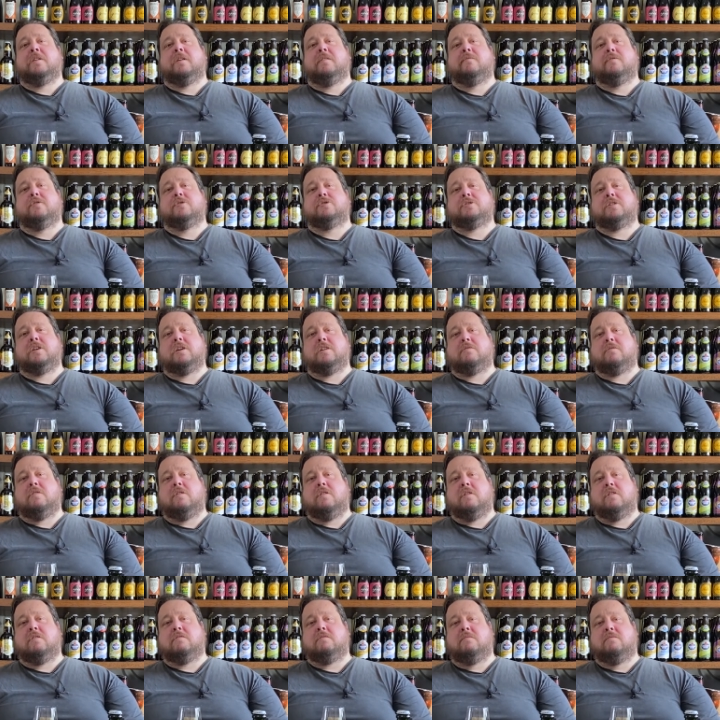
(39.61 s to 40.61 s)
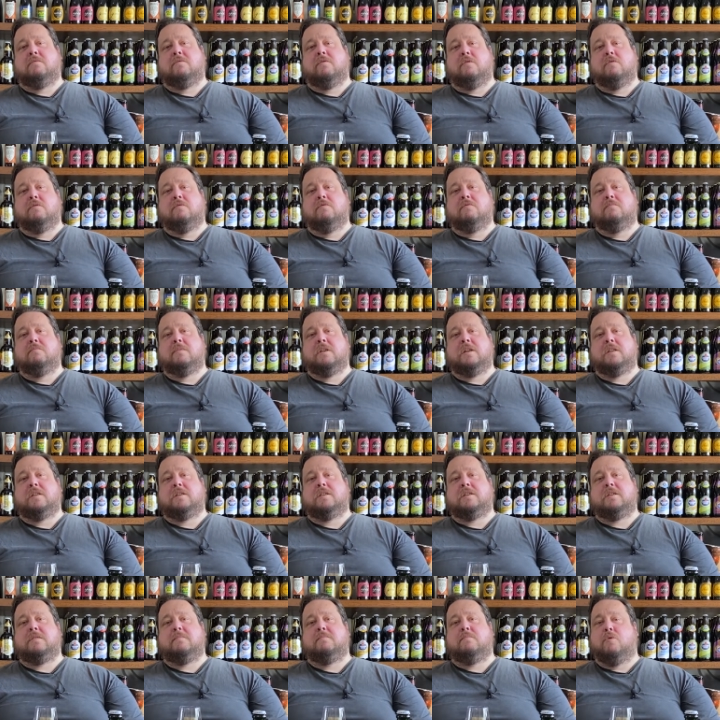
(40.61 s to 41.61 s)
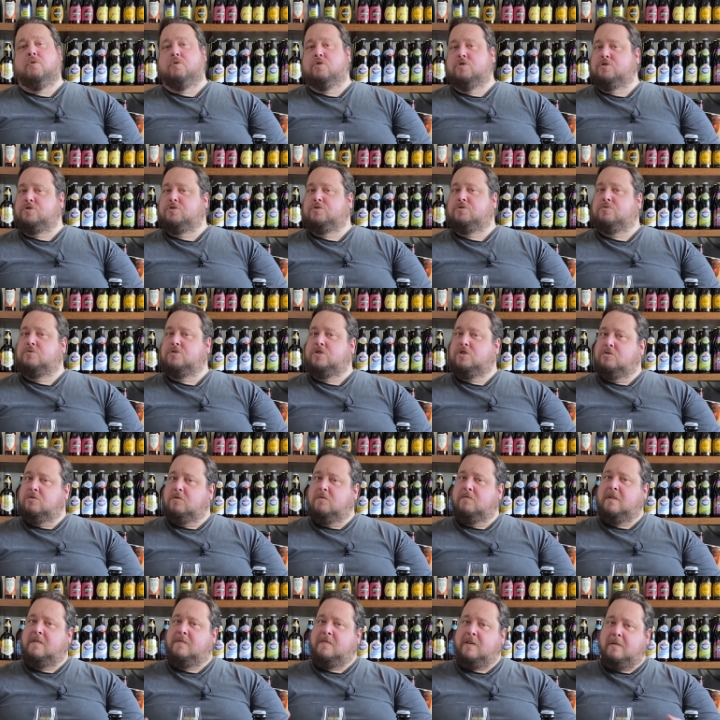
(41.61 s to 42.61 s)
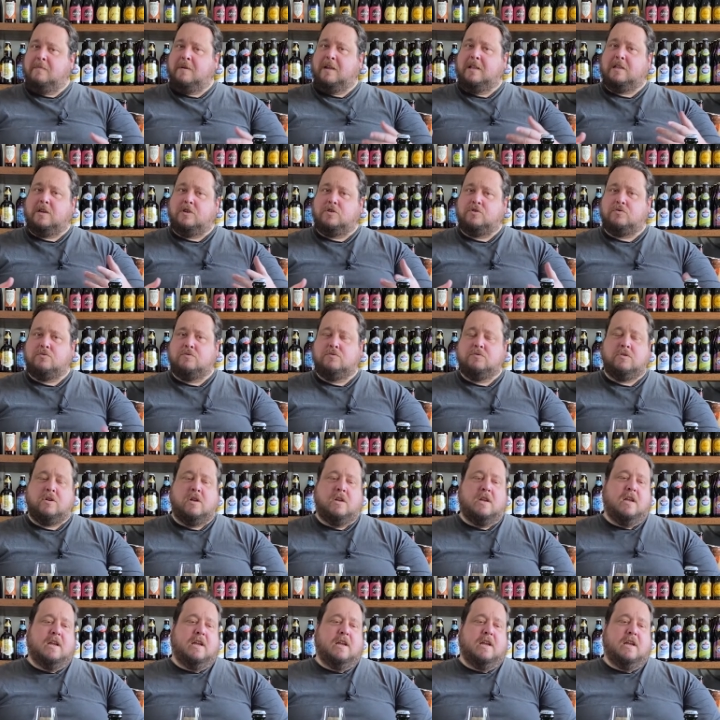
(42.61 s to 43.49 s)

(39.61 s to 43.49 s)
você coloca um volume de mosto de uva e fermenta junto.